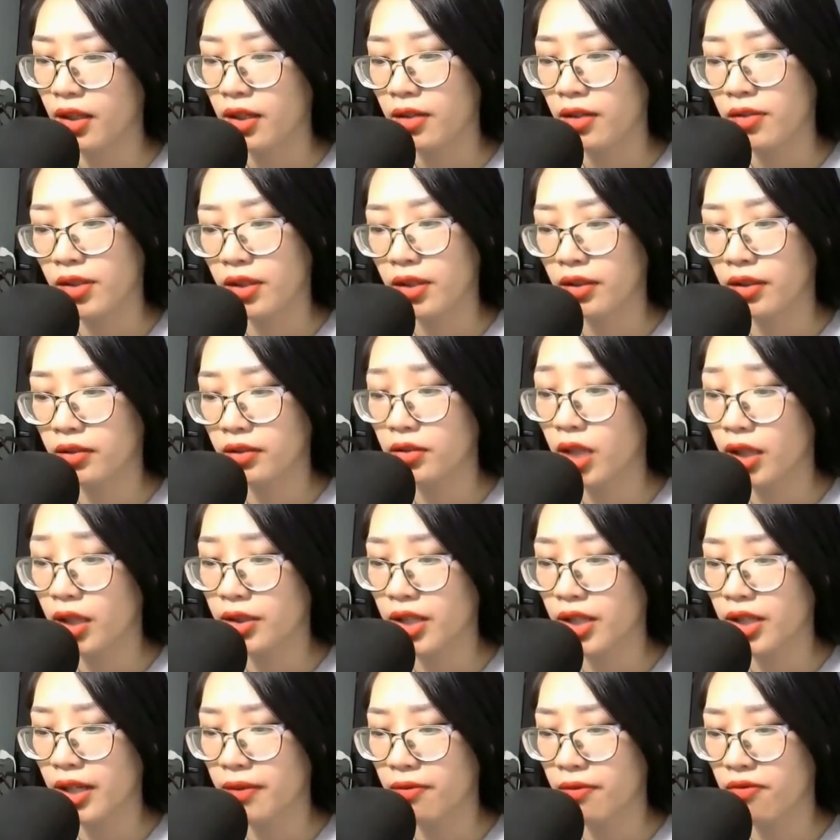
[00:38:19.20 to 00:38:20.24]
Nhưng
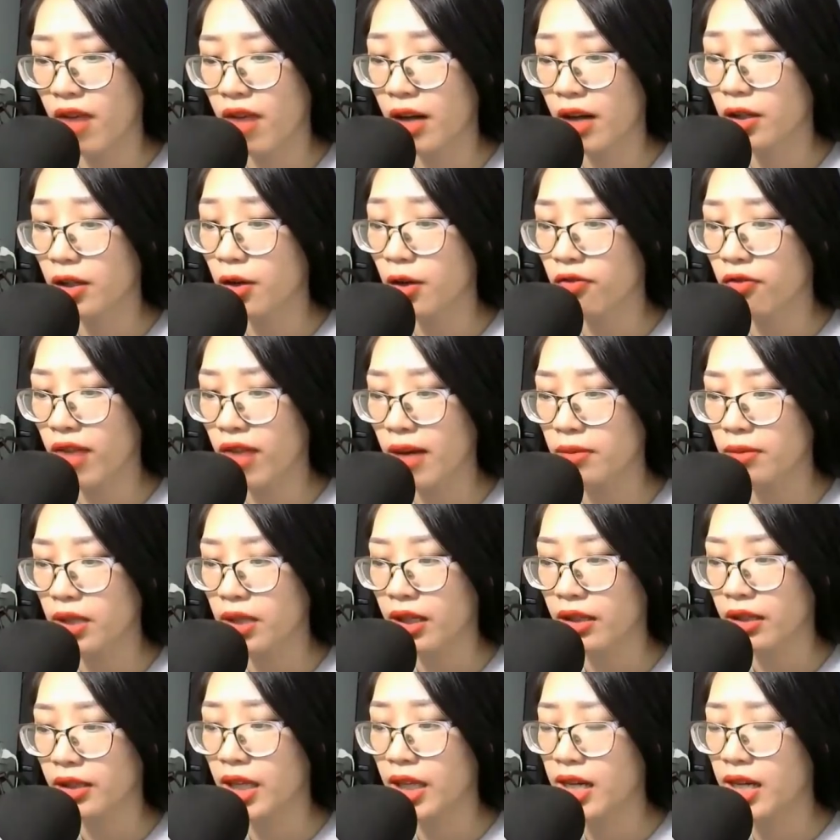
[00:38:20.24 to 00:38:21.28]
thần niệm và công pháp
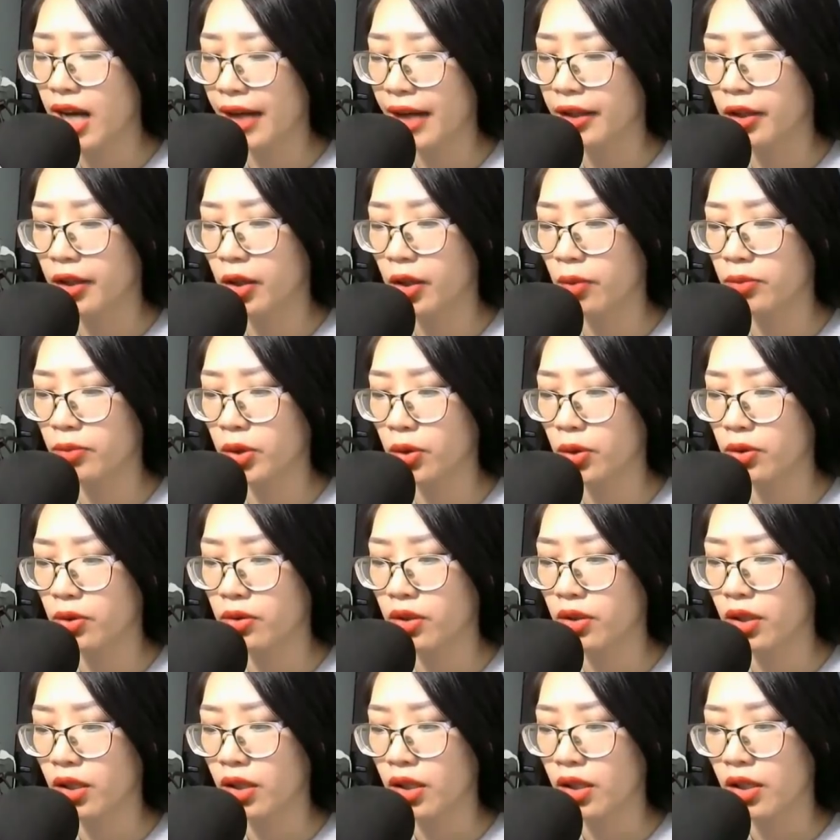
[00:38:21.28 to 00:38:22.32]
thì lại không tốt,
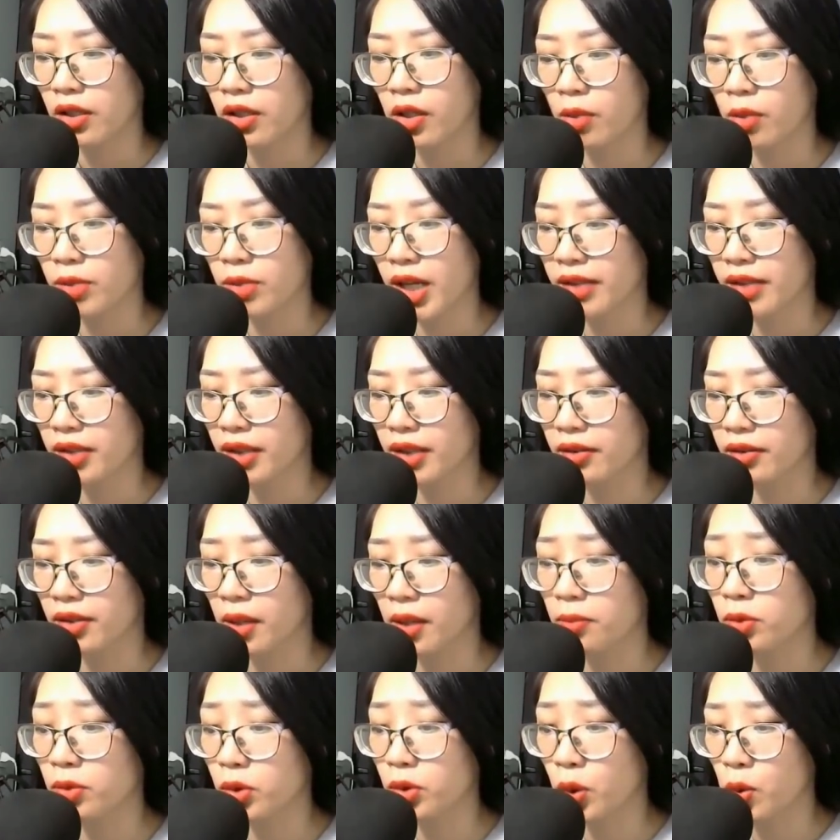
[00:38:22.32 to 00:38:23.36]
không thể tịnh
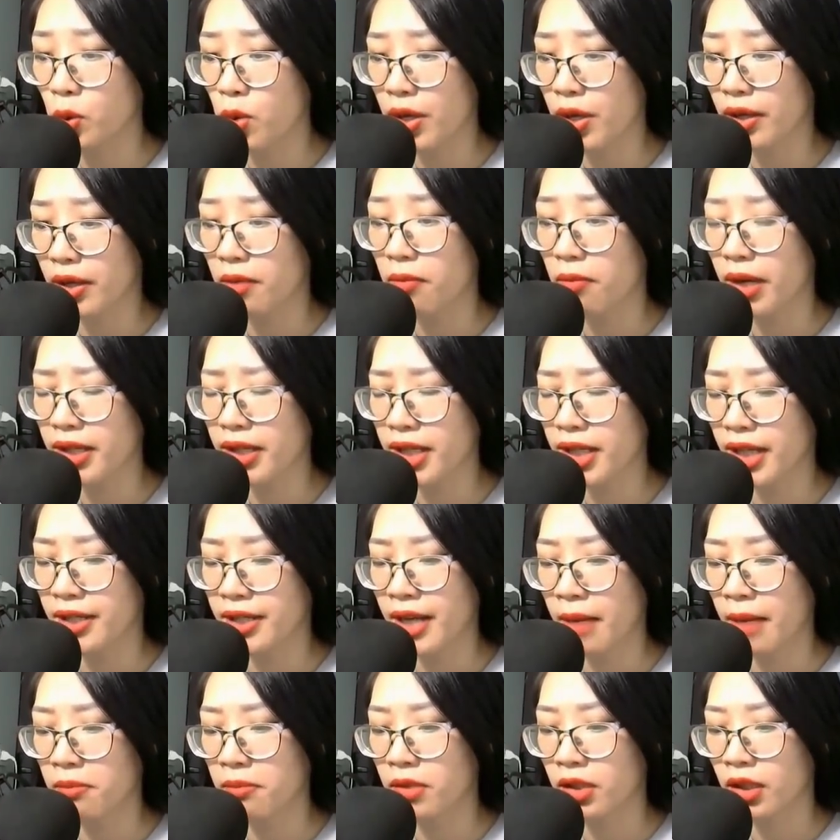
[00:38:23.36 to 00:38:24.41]
tâm tu luyện mấy nghìn
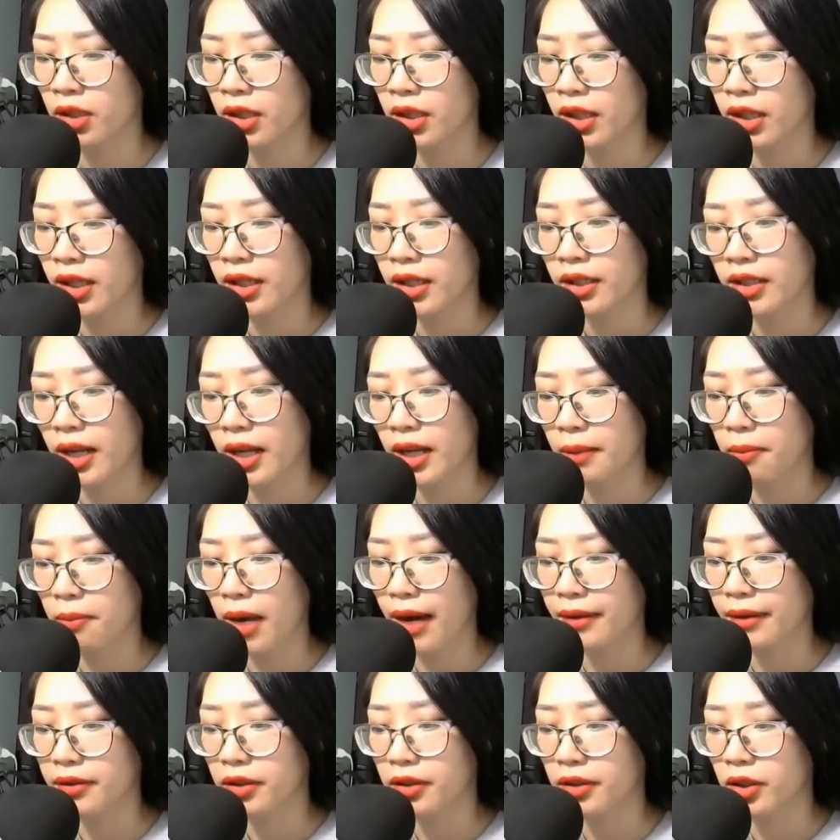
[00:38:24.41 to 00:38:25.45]
năm. Càng
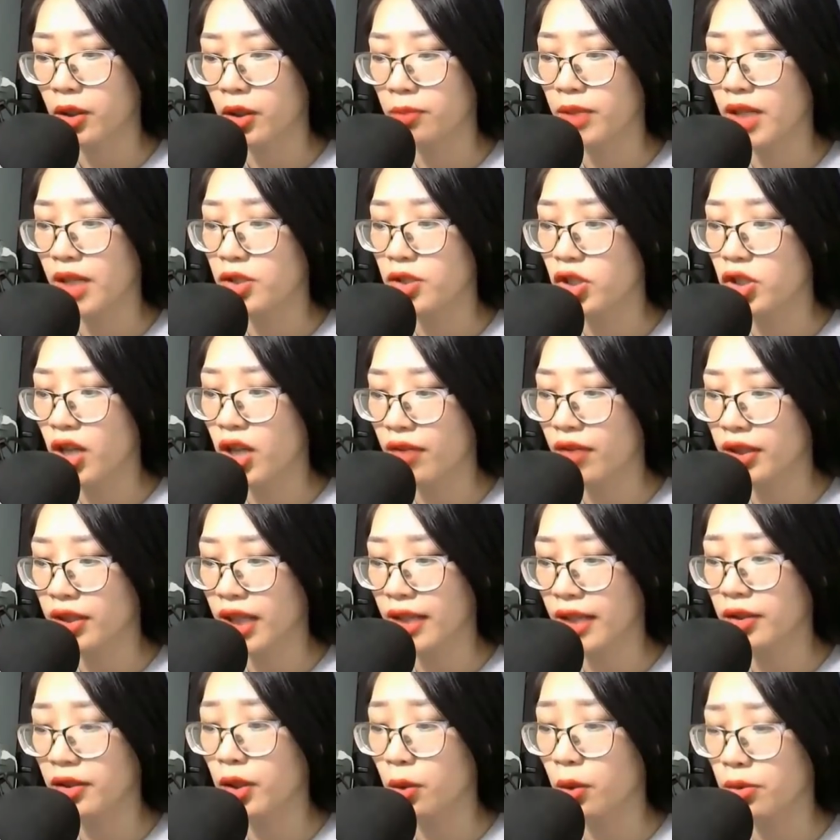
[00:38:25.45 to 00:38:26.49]
bạn không thể so với
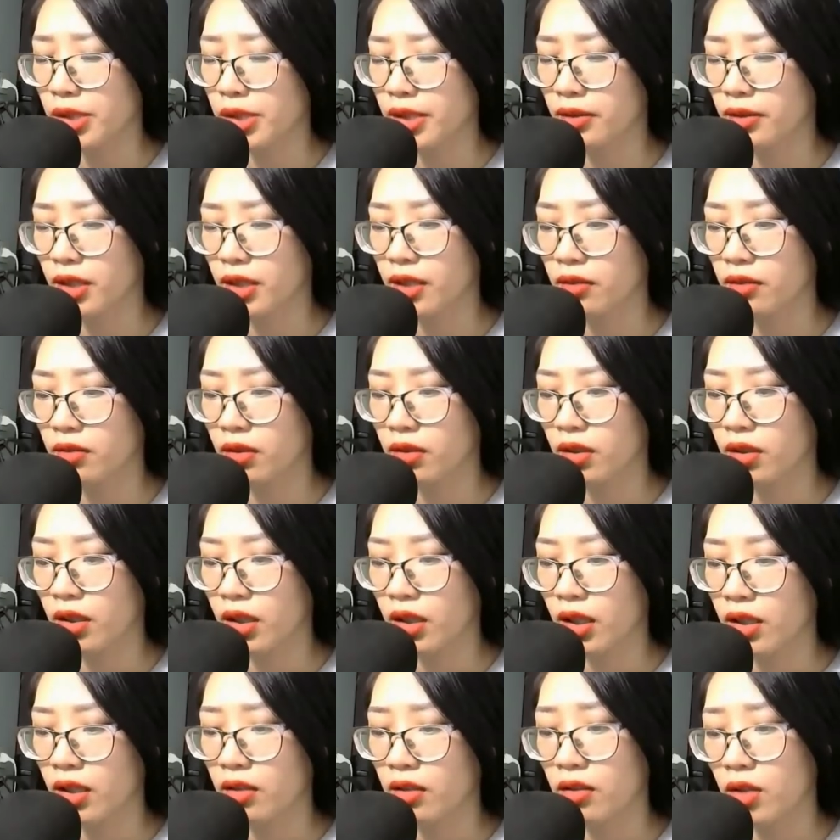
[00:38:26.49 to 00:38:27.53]
thánh tộc chính thức
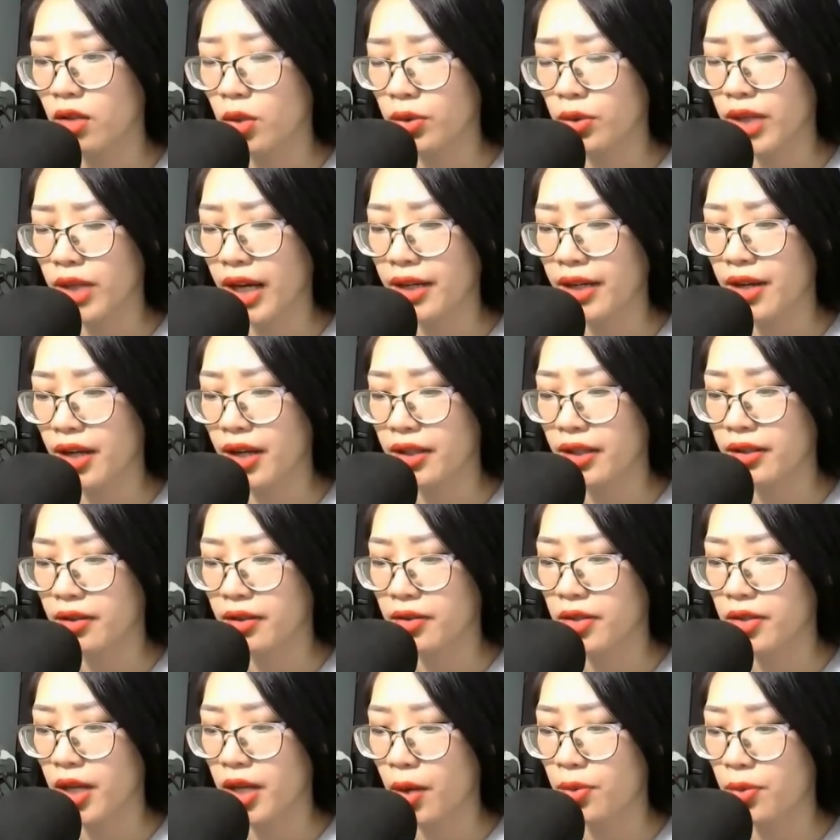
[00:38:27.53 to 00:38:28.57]
Lúc này đây,
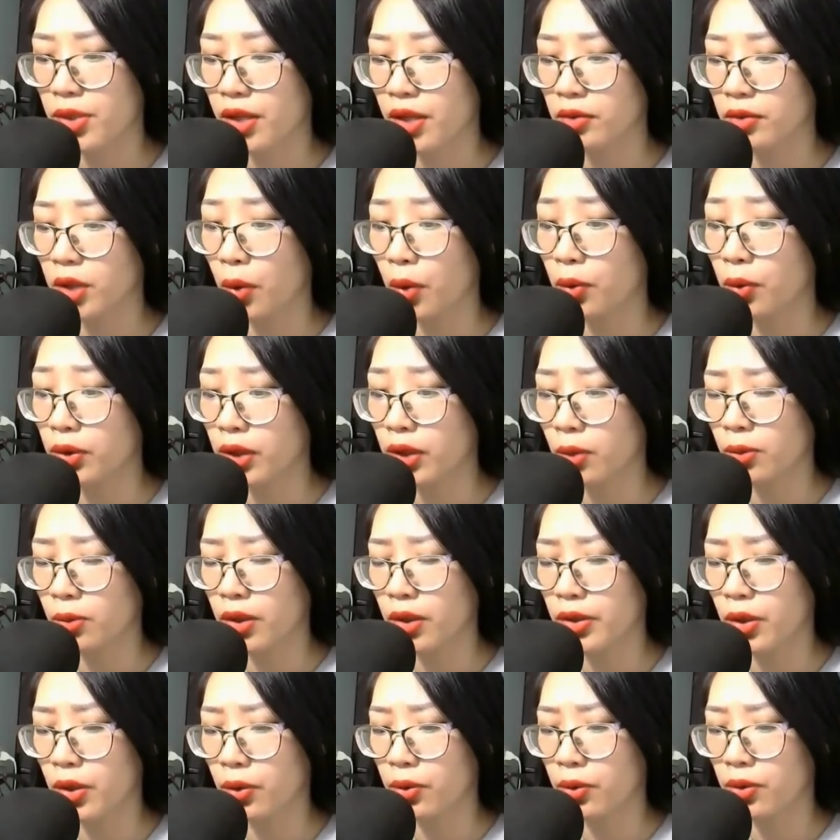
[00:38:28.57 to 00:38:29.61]
nếu nhân thủ không
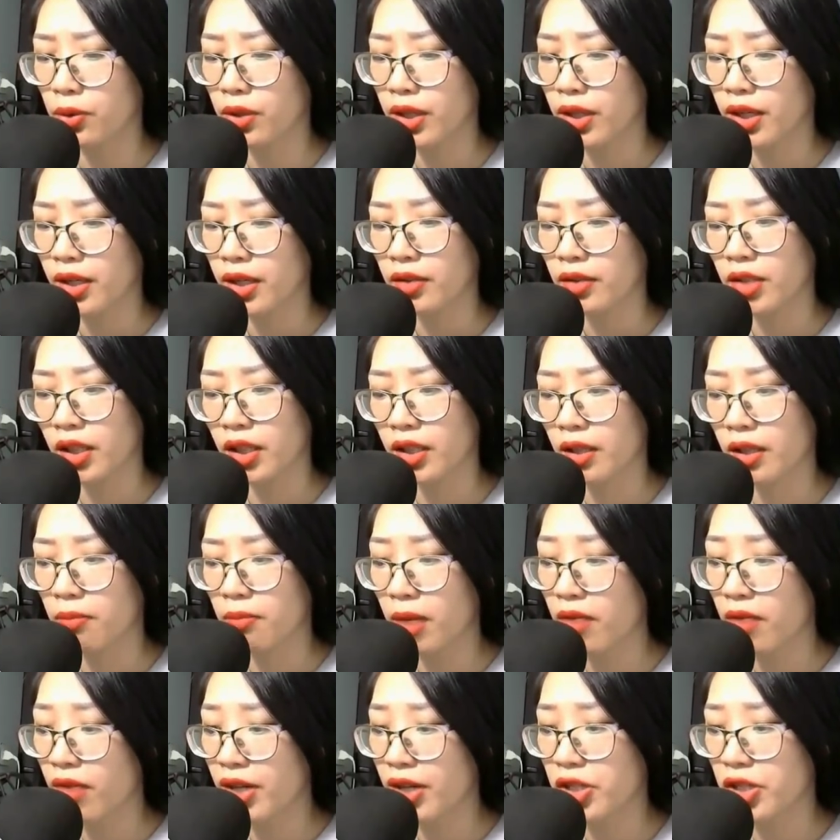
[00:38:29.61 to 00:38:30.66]
có đủ, thì
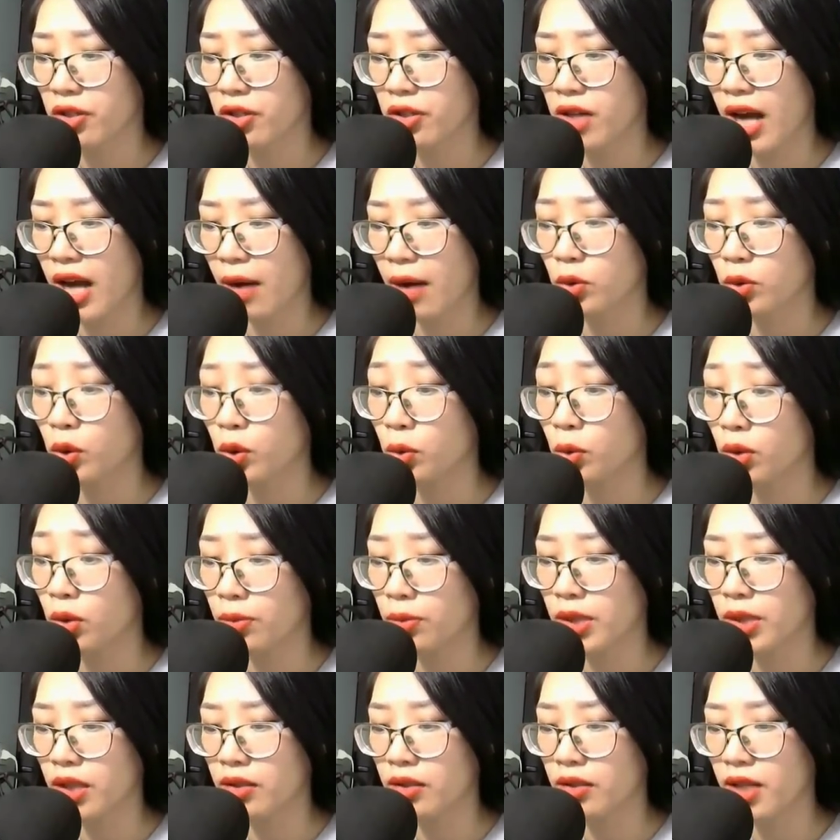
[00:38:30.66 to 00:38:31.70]
mấy vị trưởng lão cũng
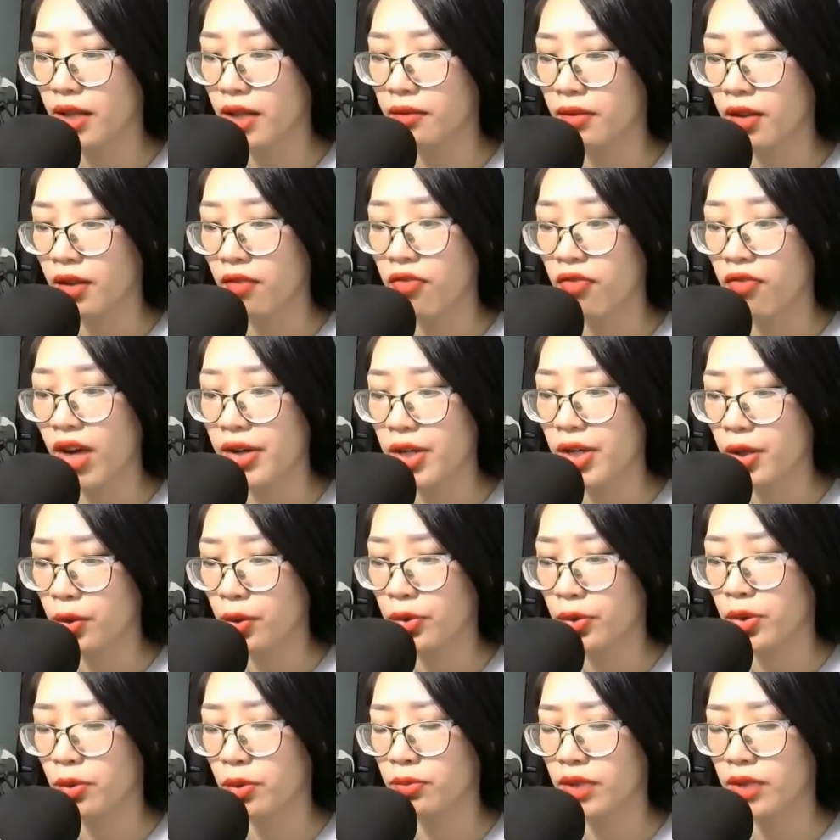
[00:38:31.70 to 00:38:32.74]
không nhất định phải
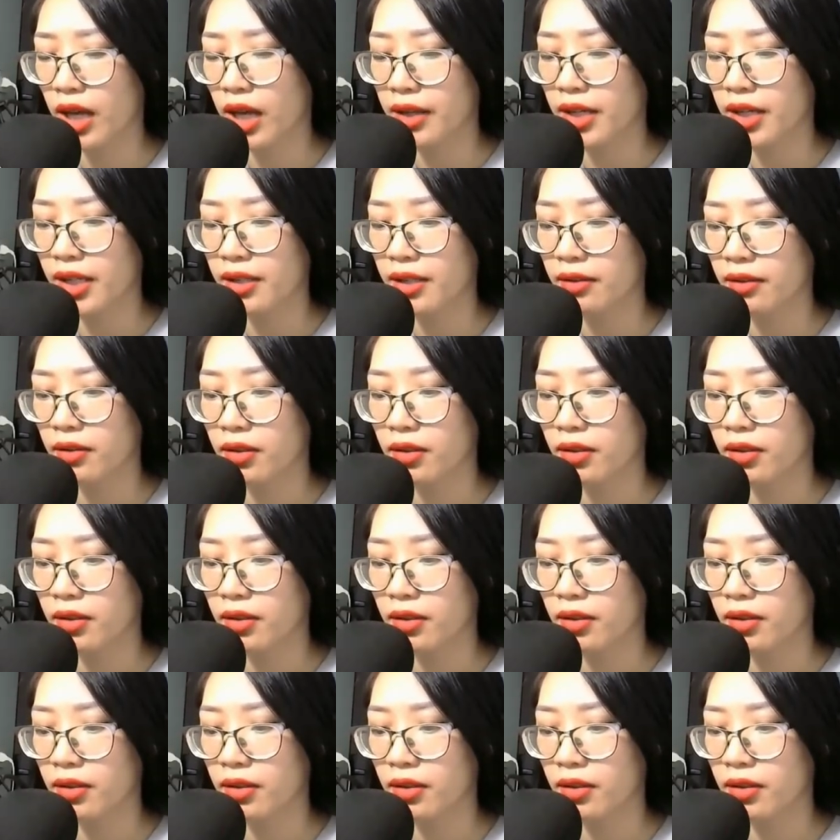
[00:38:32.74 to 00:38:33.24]
điều chúng ta đi.